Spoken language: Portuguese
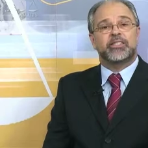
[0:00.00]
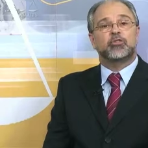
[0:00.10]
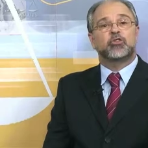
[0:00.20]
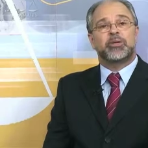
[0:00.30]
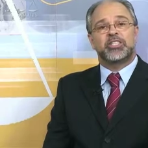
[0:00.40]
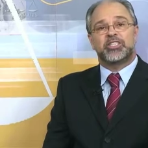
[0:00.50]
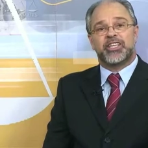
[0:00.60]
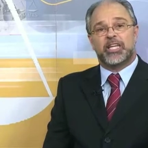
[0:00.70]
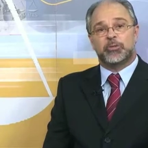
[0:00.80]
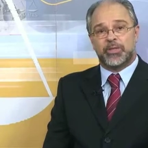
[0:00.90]
dos
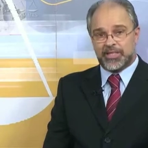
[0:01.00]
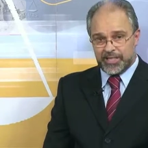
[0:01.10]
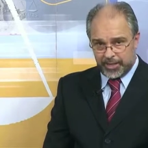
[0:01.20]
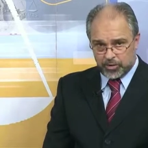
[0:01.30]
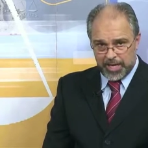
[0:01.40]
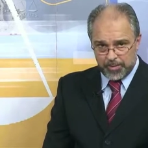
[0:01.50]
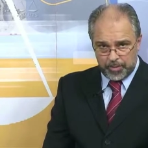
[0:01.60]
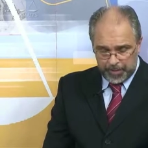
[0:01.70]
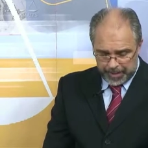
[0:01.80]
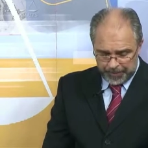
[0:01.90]
Magistrados Brasileiros,
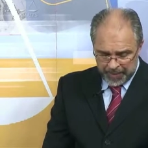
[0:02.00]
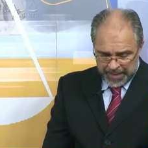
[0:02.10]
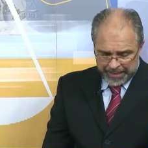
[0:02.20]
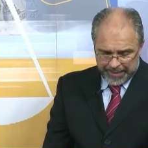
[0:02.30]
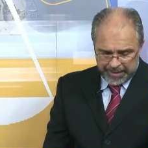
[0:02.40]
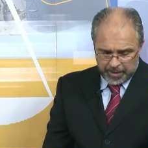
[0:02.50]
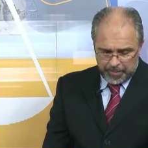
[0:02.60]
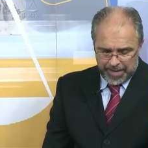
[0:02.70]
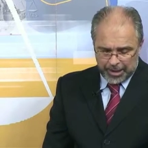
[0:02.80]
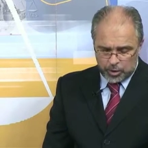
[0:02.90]
AMB. Ele
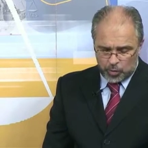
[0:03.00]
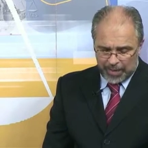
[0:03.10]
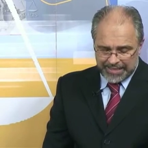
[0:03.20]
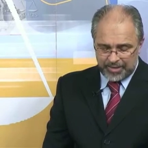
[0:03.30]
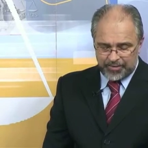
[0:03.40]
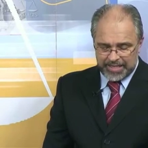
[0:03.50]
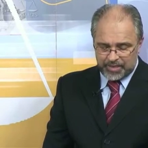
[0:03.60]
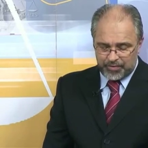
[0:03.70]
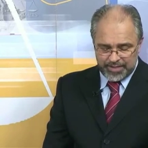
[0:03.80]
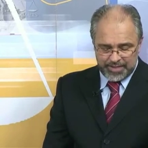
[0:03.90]
também é titular da Vara da
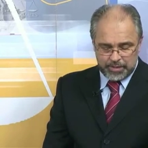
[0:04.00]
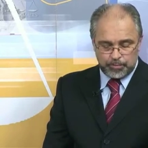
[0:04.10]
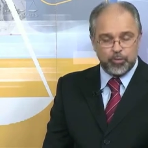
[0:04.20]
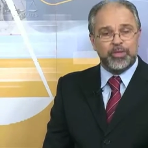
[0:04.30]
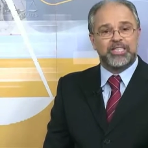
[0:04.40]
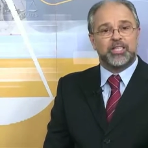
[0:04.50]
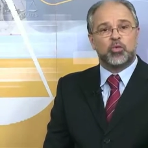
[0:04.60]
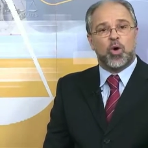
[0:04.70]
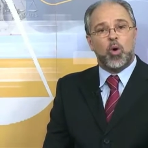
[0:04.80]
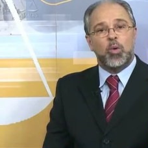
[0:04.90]
Fazenda Pública
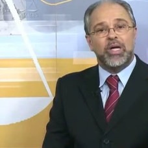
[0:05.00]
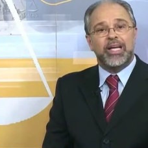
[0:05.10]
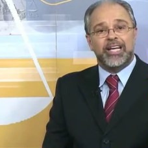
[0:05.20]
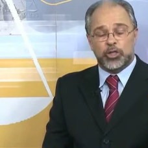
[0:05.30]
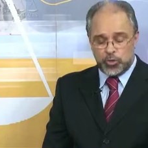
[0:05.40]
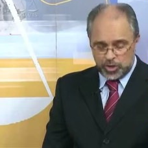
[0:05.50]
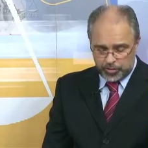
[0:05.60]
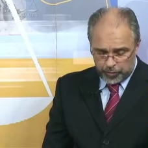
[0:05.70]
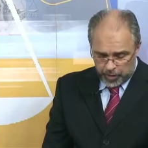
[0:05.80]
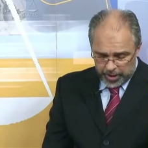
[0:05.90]
Estadual em Juiz de
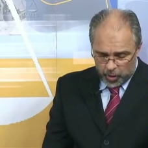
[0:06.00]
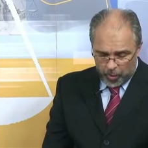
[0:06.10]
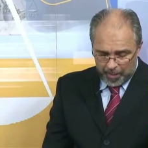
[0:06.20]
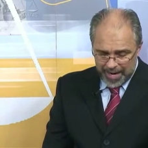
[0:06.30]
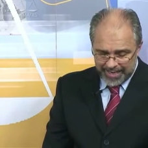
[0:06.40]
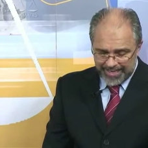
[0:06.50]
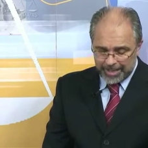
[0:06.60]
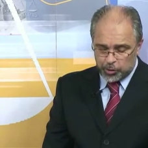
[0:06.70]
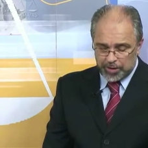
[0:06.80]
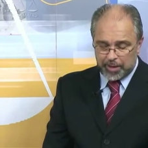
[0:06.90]
Fora, com marca na
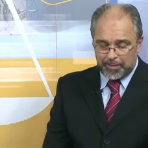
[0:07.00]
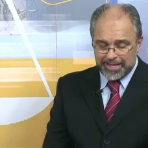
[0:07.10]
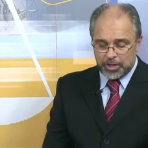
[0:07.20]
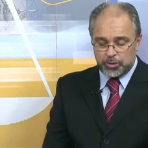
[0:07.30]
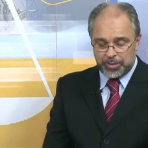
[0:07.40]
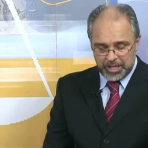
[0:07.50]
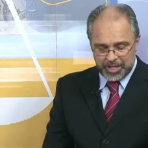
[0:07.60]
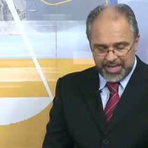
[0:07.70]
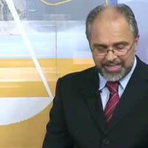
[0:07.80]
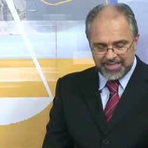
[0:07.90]
zona da Mata de Minas
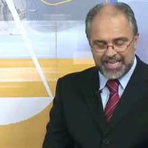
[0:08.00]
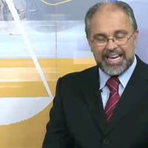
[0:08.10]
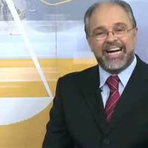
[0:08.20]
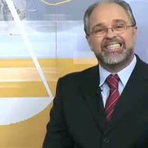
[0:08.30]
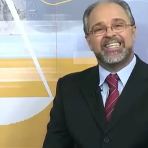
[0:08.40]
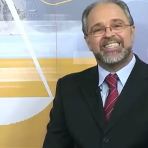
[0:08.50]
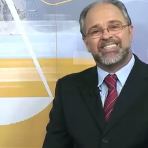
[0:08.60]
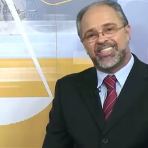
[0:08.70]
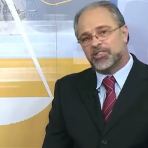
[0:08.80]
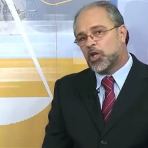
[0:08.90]
Gerais, a
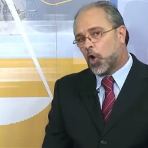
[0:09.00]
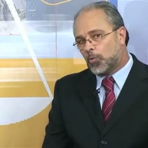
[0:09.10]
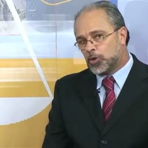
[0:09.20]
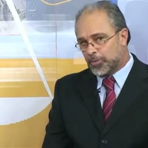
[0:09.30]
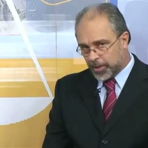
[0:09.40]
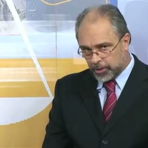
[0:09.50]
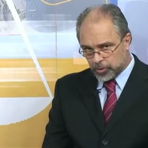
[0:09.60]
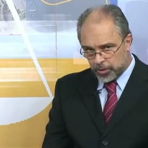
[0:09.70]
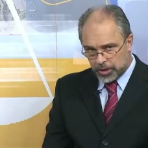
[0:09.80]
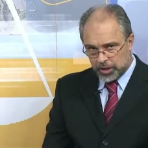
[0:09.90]
300 quilômetros de Belo
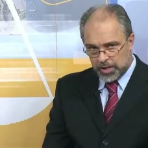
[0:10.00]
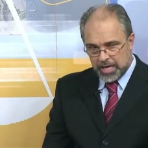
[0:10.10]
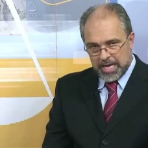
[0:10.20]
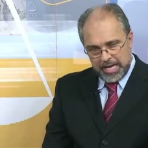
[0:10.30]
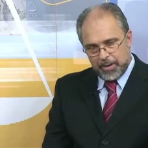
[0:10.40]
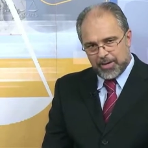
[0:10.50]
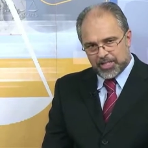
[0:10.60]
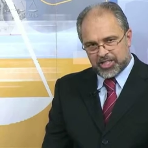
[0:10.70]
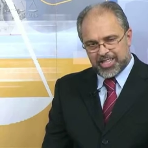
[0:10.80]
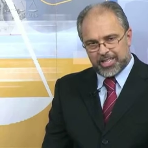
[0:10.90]
Horizonte. É
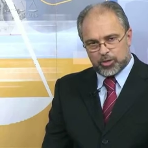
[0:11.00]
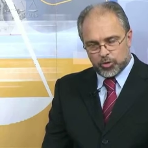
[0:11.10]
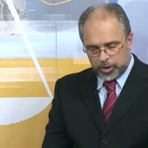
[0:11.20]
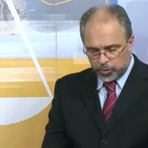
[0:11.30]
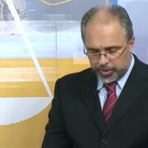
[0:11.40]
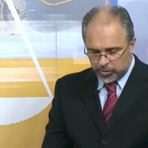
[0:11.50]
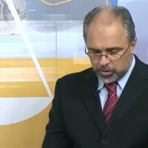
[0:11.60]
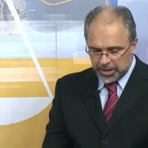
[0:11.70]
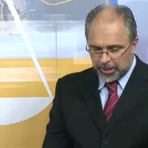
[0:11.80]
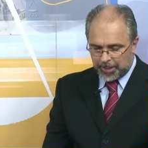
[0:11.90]
magistrada há 18 anos e
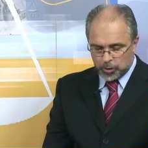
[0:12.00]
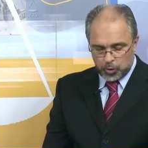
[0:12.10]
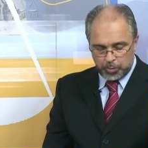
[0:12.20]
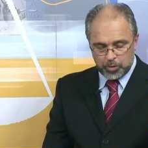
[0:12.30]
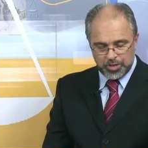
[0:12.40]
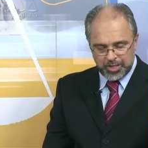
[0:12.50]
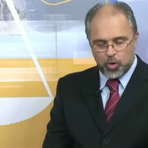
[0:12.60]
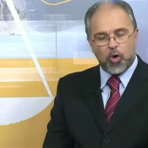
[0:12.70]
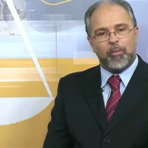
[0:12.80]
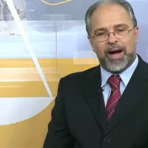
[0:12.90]
já passou por cinco
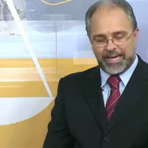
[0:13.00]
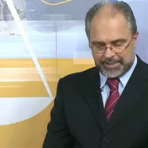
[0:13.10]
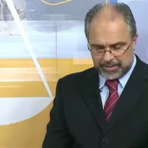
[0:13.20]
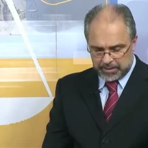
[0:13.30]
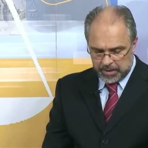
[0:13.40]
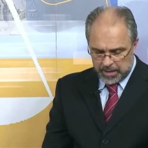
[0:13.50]
comarcas.